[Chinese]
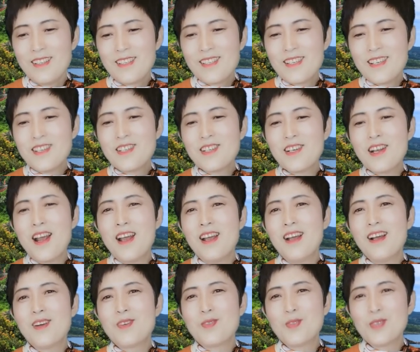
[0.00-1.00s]
其实
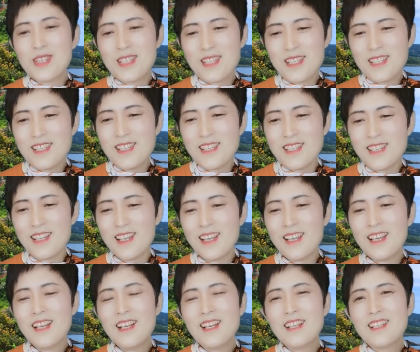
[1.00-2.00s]
胡锡进
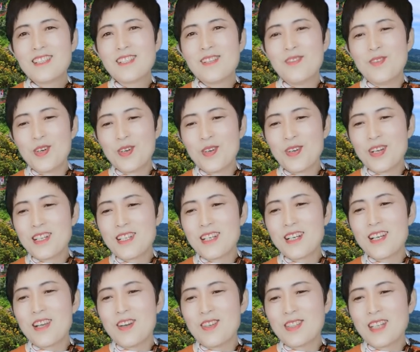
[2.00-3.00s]
怎么会
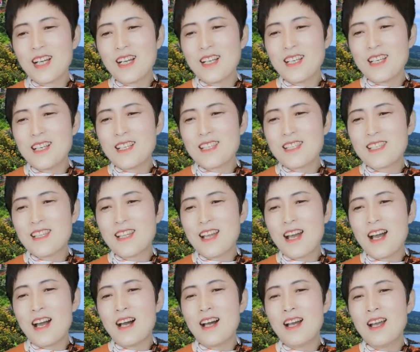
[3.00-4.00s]
是有这个意思
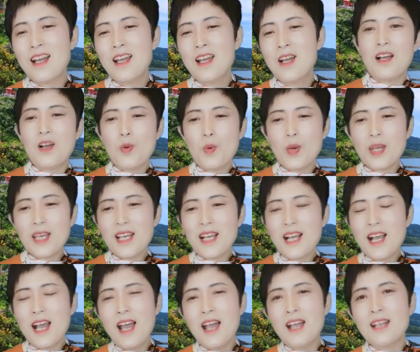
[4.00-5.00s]
呢？我一
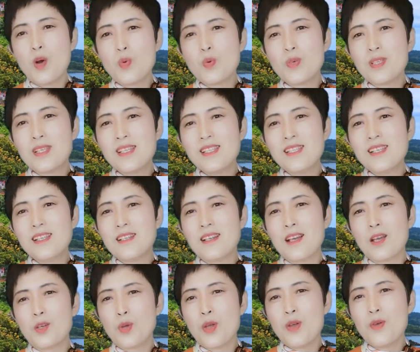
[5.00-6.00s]
看胡锡进
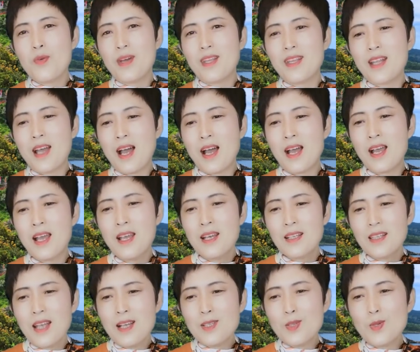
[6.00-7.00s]
那个推文呢，
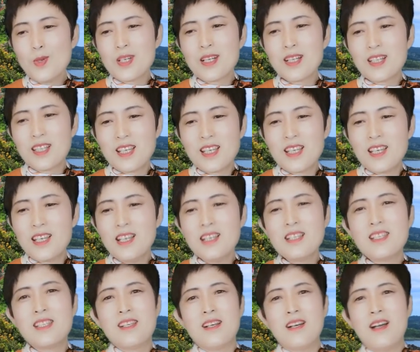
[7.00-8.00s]
他就是提
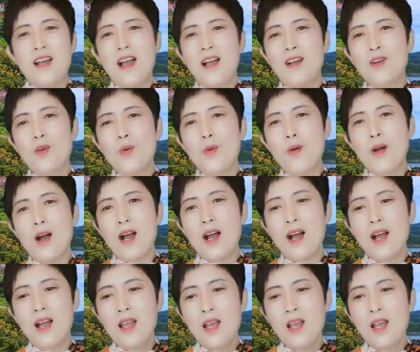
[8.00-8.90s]
醒韩国，